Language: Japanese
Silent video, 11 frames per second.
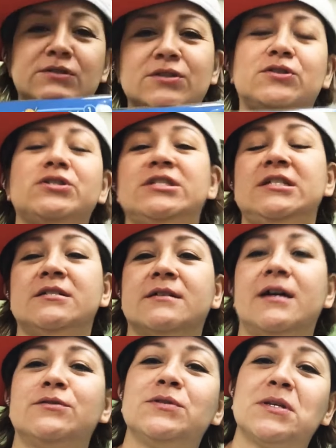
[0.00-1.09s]
ズっていうシリーズ
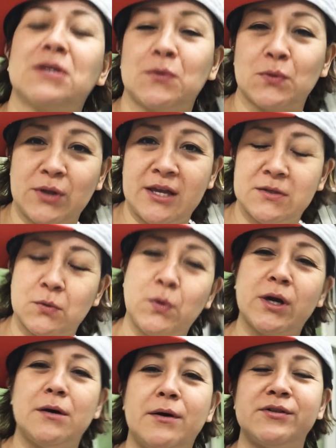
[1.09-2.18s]
があるんですけどね、す
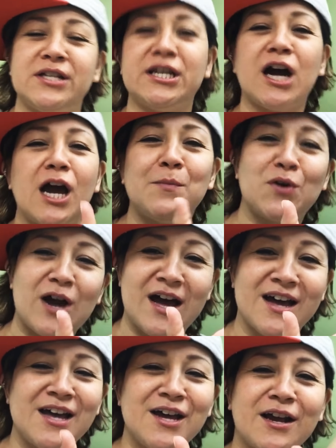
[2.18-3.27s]
ごい可愛くて、じゃがいも
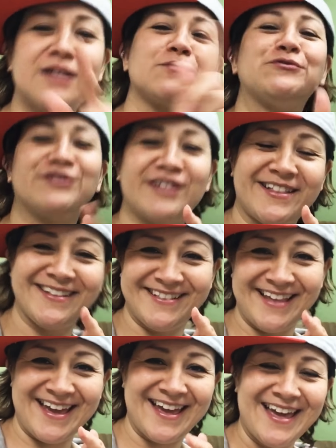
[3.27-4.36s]
が家族になって
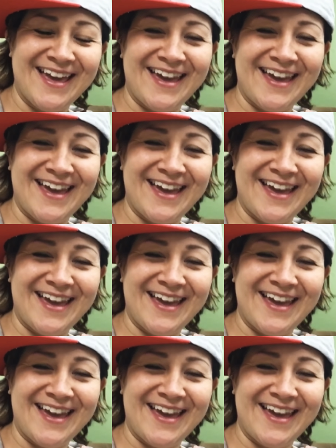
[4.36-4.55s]
て、